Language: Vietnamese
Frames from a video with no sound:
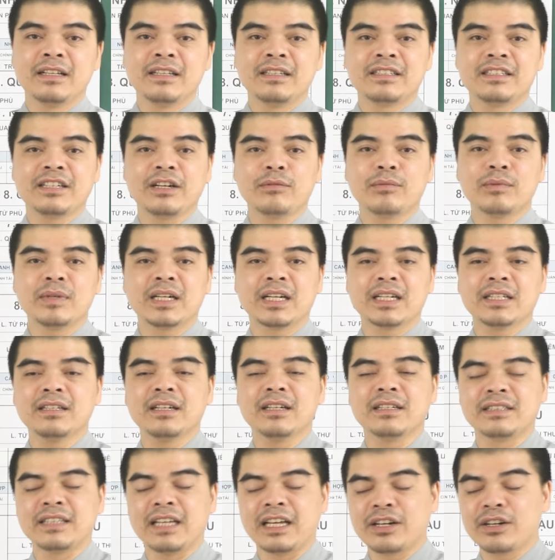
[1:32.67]
trong cái
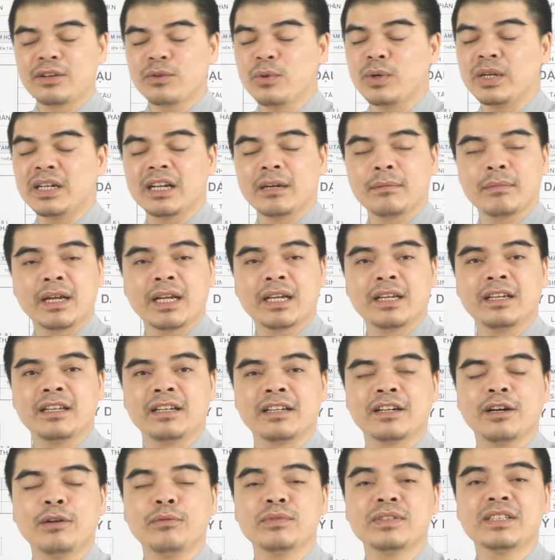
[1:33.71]
thời gian cuối năm
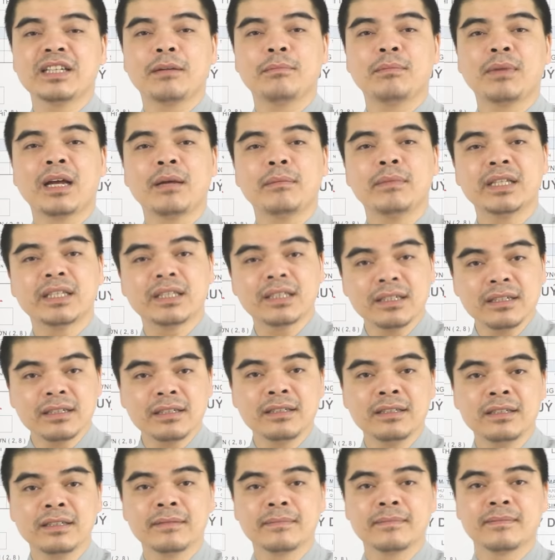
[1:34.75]

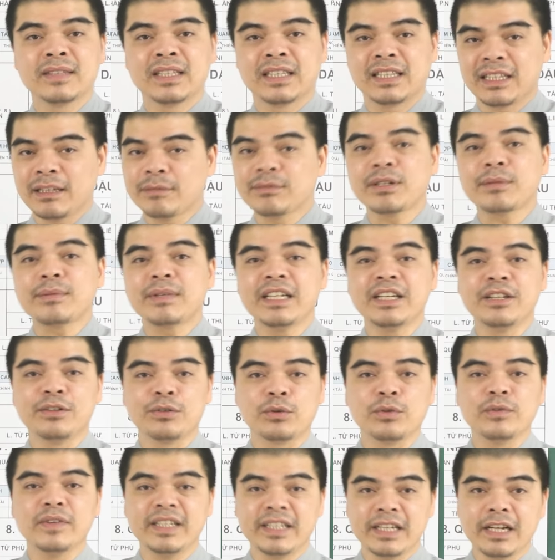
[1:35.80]
2024, năm Giáp Thìn
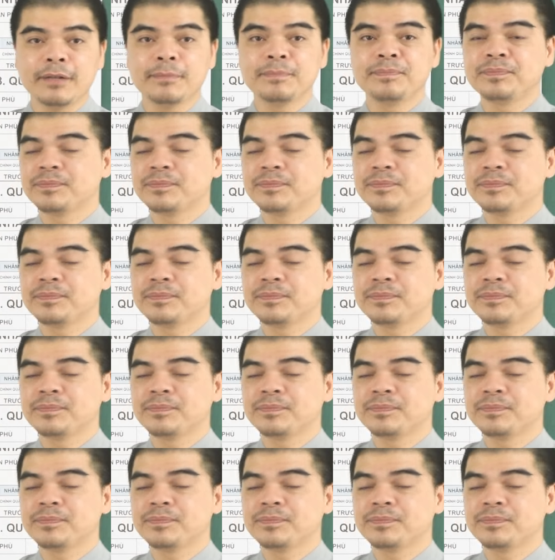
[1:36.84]
quý vị nhé.